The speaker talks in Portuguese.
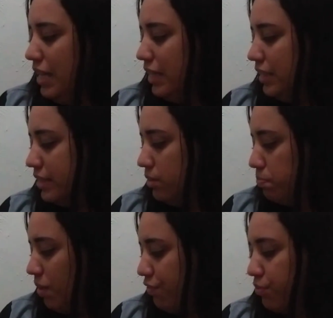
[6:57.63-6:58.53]
E o
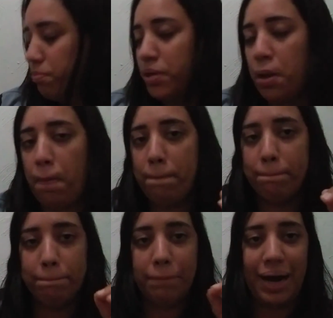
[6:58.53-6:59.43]
perfume
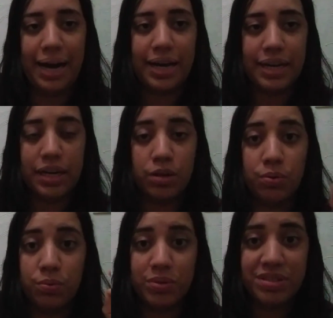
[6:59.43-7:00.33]
para
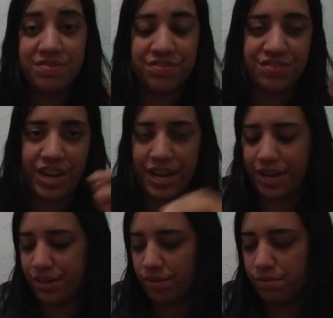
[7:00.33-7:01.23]
o
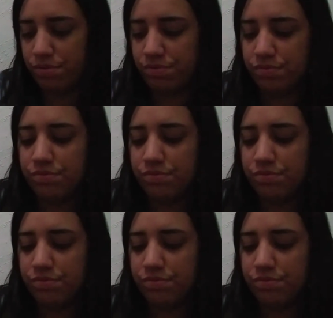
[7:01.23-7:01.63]
inverno,